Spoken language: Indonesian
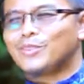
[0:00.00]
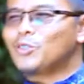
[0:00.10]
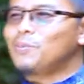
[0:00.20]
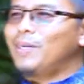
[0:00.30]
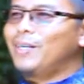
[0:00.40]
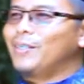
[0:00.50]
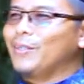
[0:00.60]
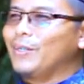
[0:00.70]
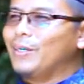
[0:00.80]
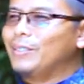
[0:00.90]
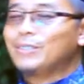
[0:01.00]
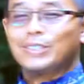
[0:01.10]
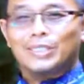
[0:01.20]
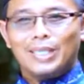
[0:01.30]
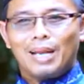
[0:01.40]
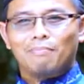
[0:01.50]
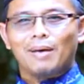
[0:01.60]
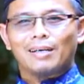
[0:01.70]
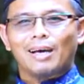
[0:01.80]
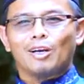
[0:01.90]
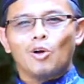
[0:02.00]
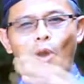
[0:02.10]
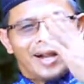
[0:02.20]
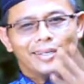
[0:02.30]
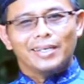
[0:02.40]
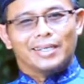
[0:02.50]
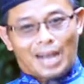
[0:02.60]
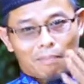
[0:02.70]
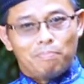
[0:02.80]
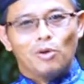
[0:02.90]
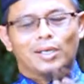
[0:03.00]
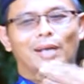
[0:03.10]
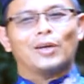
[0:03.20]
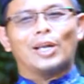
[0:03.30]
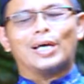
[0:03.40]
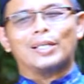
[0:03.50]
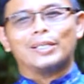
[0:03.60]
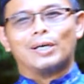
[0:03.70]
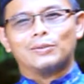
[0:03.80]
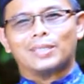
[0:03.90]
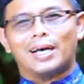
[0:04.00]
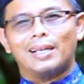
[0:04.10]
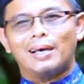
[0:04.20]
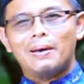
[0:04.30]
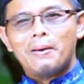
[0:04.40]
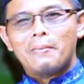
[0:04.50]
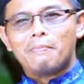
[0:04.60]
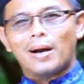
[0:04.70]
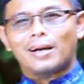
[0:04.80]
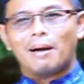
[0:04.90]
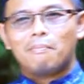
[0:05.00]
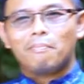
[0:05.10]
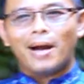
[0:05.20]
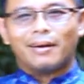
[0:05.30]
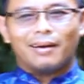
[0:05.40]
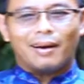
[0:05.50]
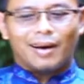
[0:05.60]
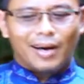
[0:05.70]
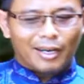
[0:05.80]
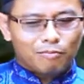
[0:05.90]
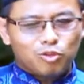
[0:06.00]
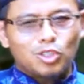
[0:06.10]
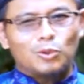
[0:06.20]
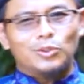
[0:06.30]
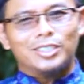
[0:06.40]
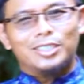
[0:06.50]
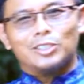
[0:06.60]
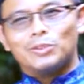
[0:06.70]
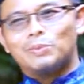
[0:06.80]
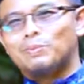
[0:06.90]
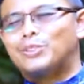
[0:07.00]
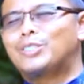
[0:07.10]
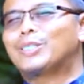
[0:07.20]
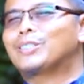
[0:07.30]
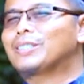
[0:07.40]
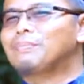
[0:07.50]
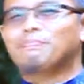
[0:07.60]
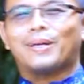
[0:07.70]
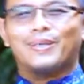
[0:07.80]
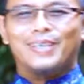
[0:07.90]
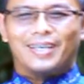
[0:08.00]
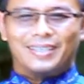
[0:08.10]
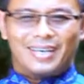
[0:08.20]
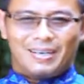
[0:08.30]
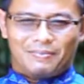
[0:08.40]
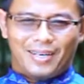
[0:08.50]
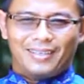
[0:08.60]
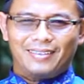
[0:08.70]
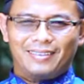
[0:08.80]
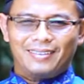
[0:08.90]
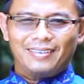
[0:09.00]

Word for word: Subhanallah, diselamatkan doanya dikabulkan oleh Allah taala, maka Makkah Arab Saudi itu menjadi tempat yang damai